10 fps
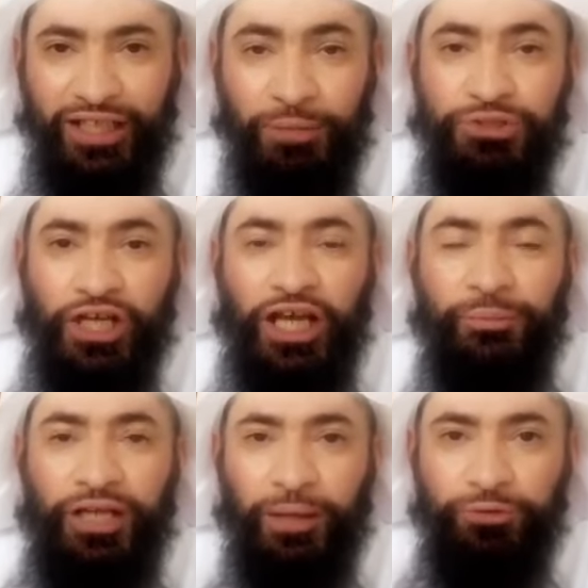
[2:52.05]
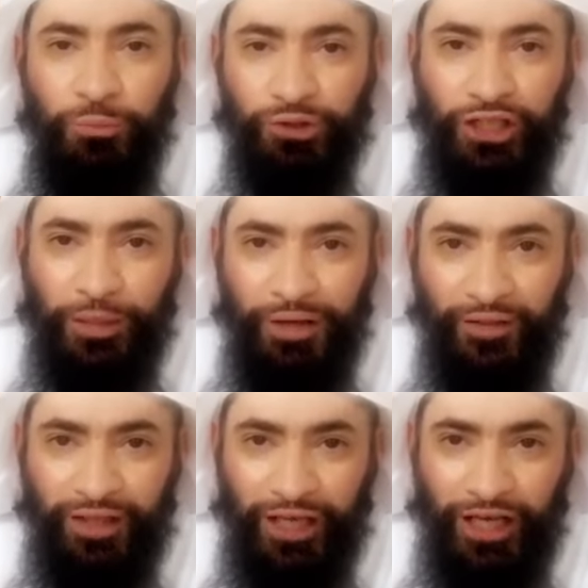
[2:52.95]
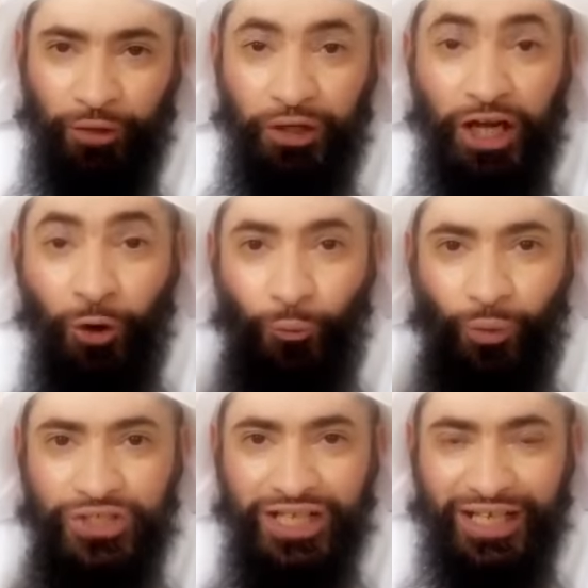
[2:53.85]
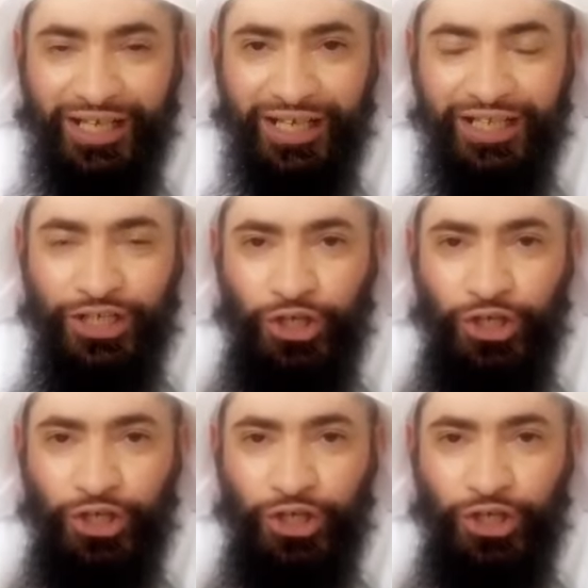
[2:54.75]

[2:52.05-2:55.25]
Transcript: حمزة بن عبد المطلب رضي الله عنه أول سرية